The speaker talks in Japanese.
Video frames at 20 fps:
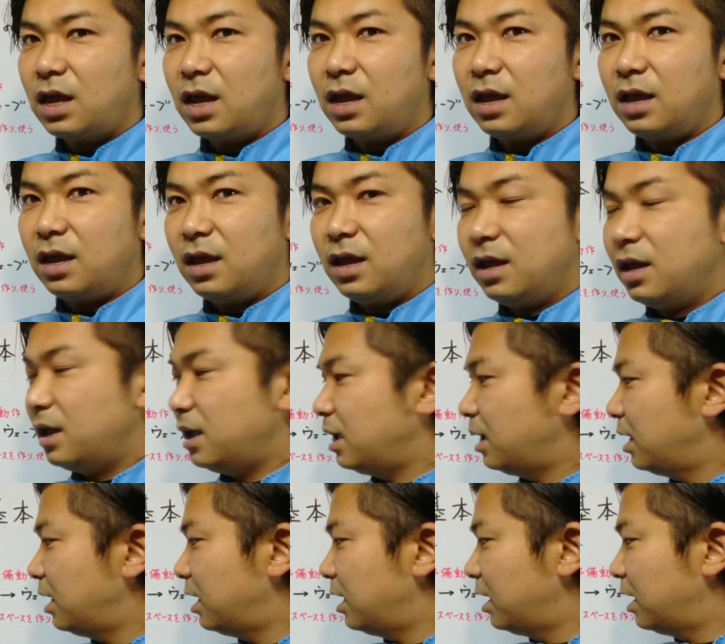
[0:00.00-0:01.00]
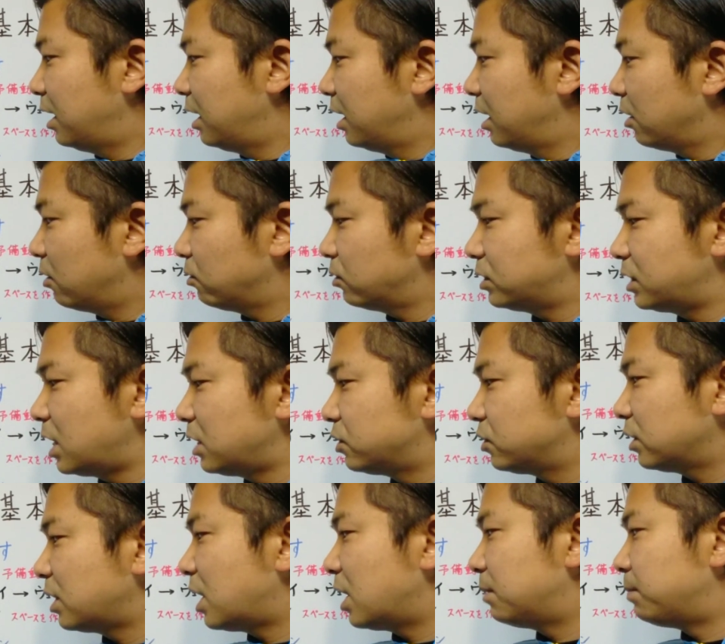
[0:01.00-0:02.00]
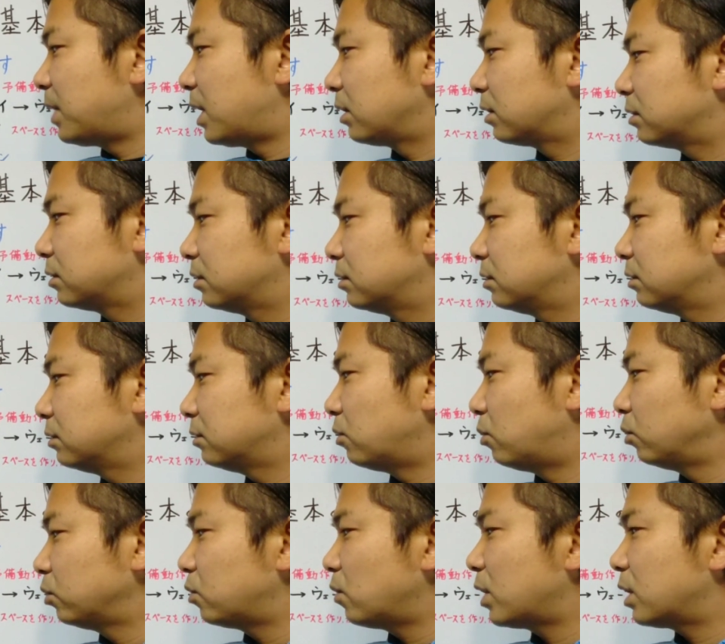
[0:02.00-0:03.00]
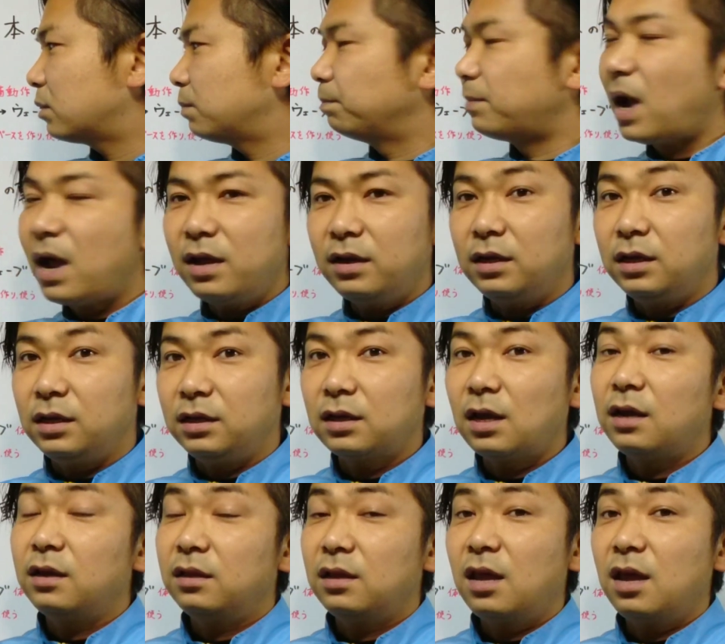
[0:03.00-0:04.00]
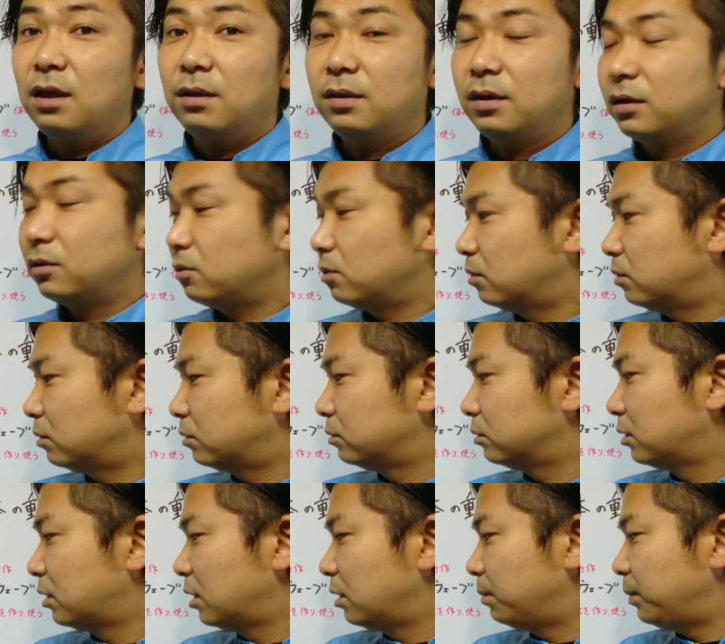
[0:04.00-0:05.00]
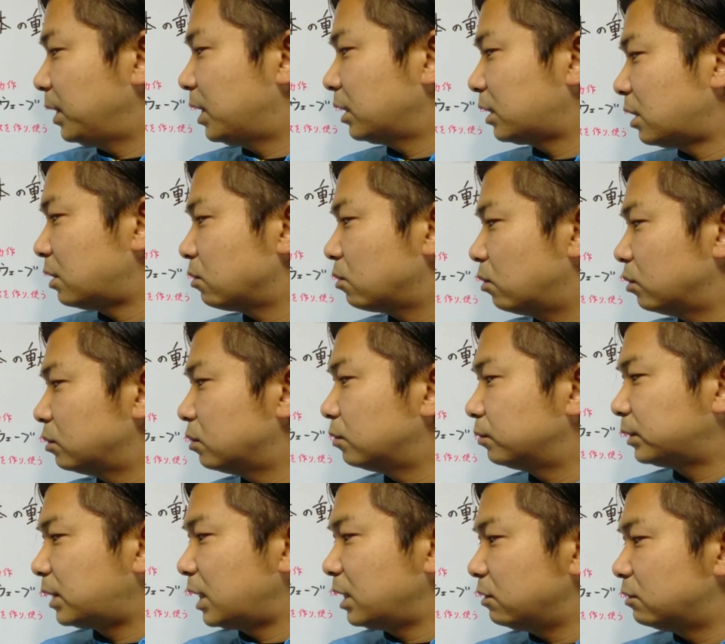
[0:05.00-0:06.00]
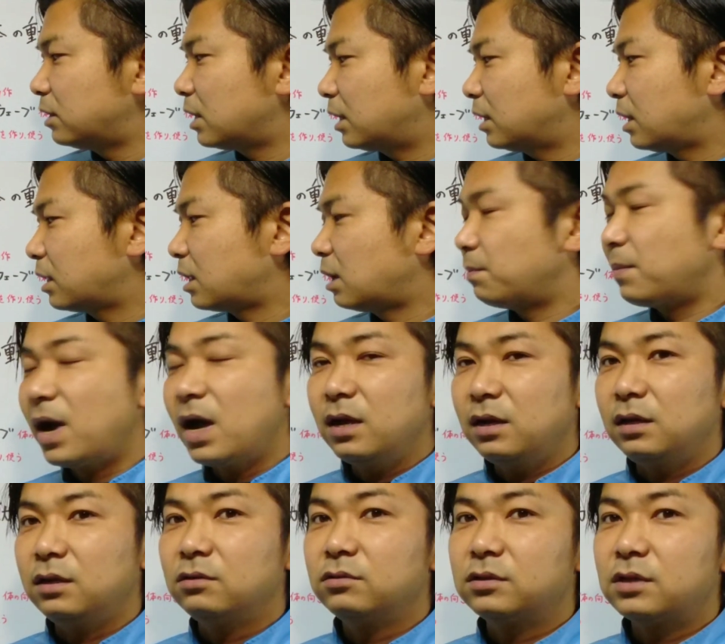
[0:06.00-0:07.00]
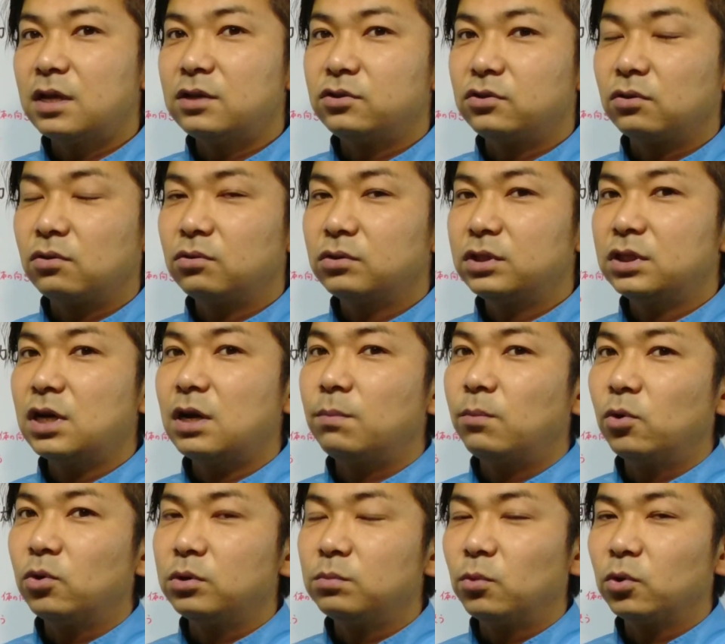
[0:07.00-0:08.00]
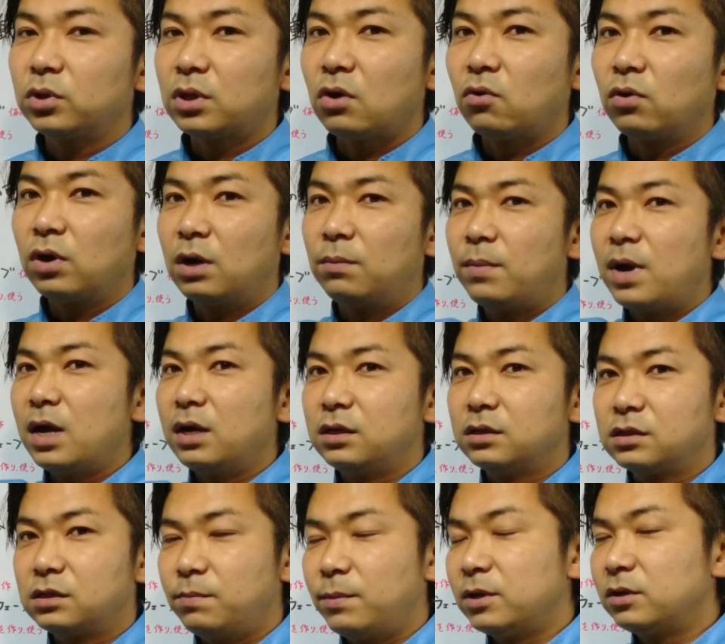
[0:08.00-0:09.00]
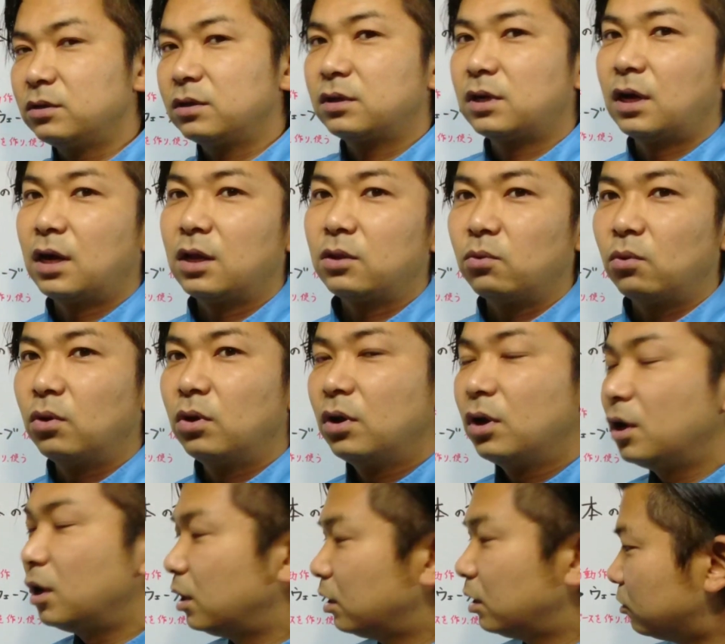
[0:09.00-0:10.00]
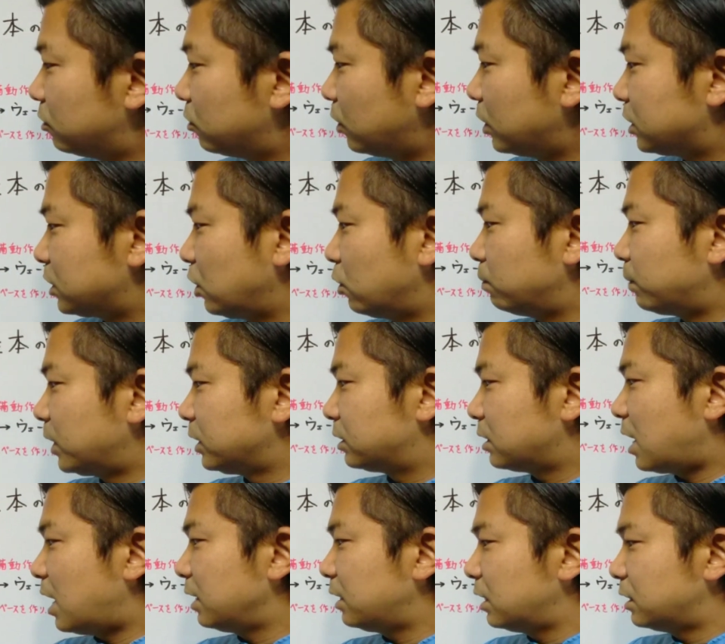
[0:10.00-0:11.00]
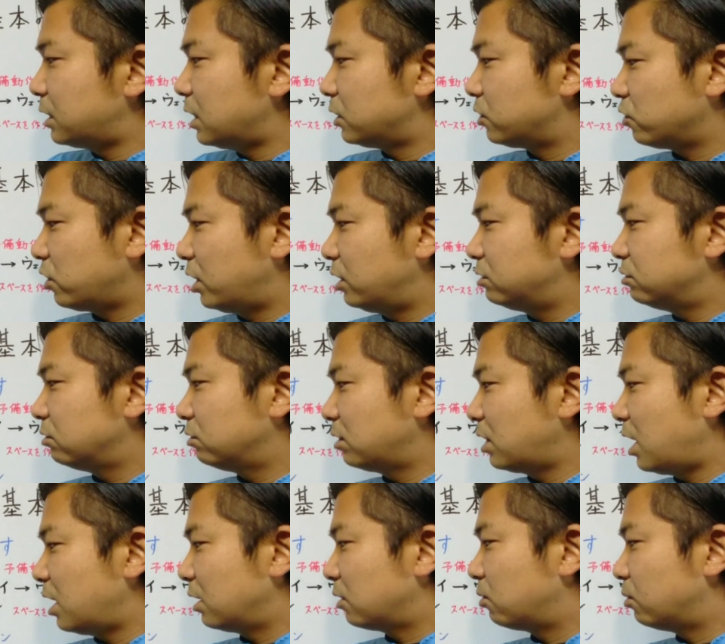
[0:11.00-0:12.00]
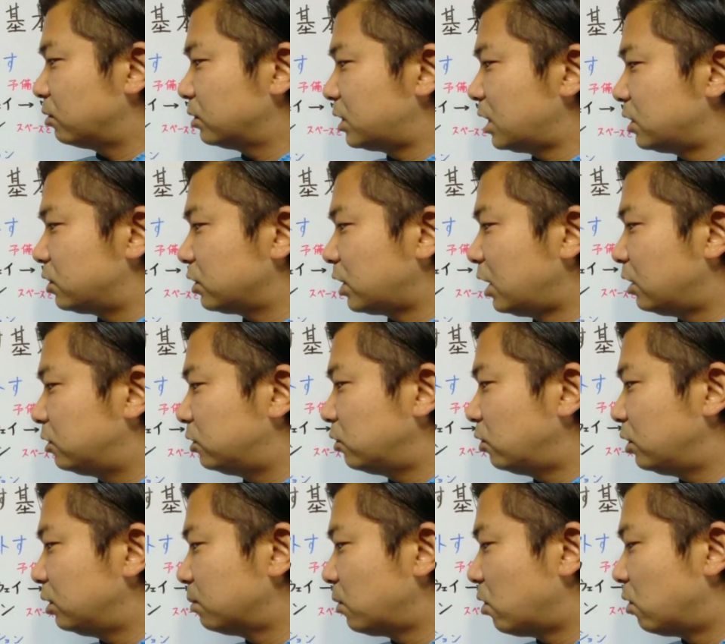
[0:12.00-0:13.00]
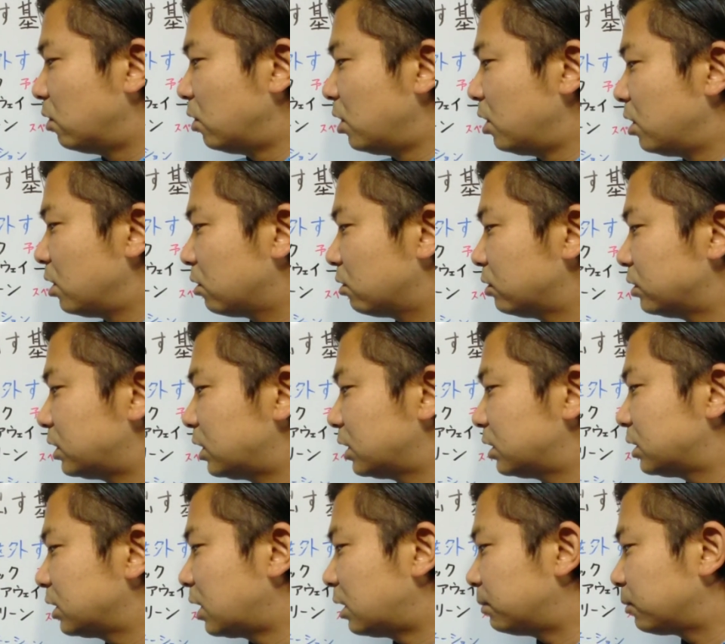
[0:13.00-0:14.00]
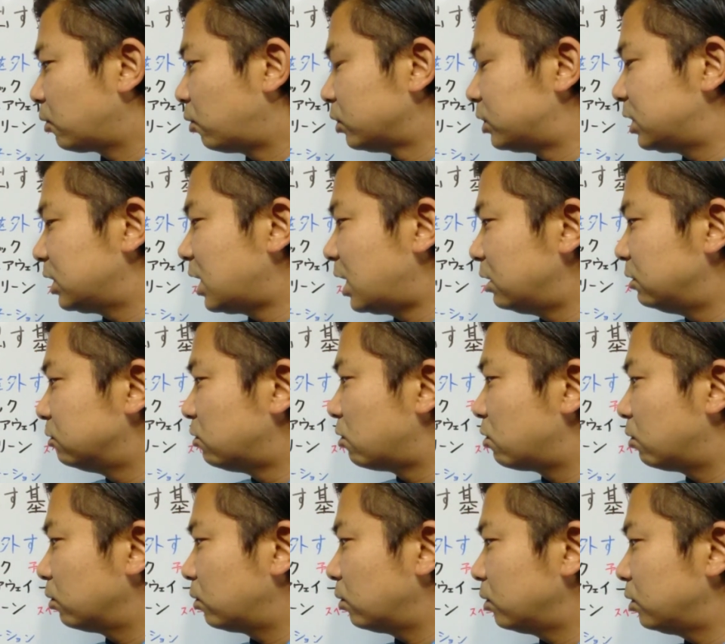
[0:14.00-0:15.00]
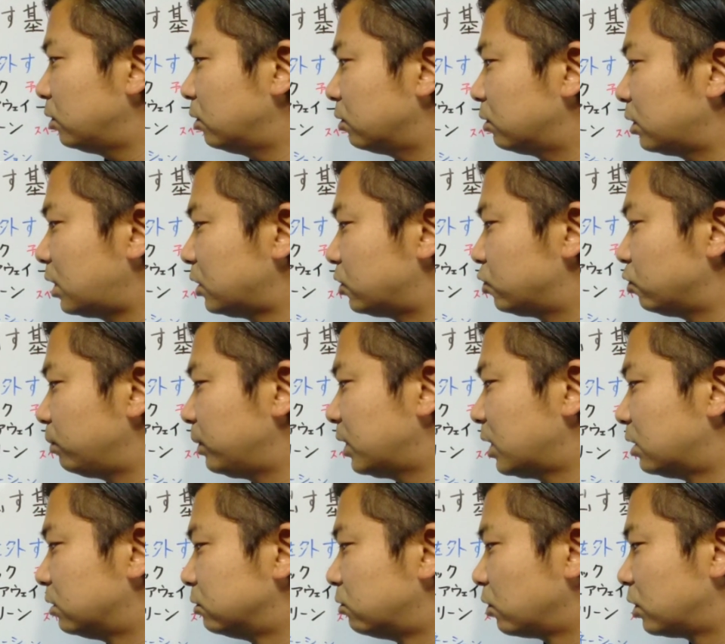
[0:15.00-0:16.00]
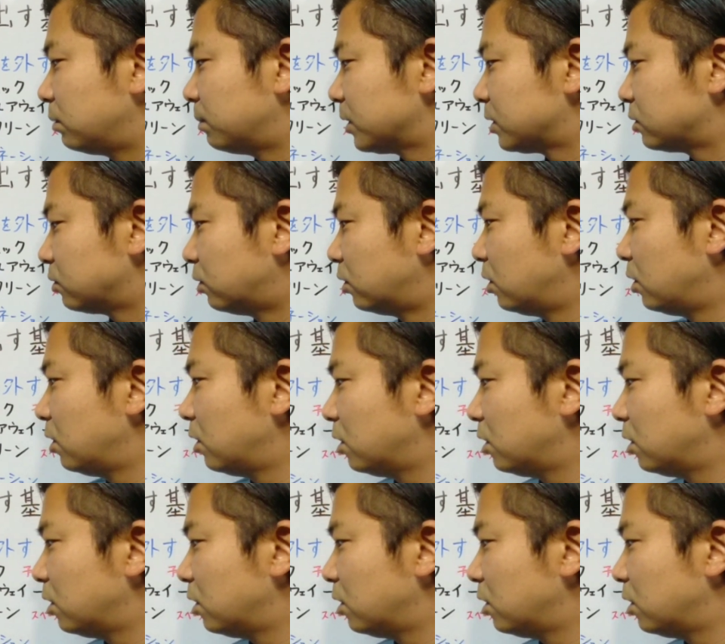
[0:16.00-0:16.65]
して、えー、この選手が、まあ、本当は前に行きたいんで、あと、味方のこの2人の中だったら前にいる選手、こっちがボール持った方が前に進めるかなというところなんですけど、まあ、相手選手がいるので、この選手が行くよりも、この選手がこっち側に動くことによって守備が動きますと。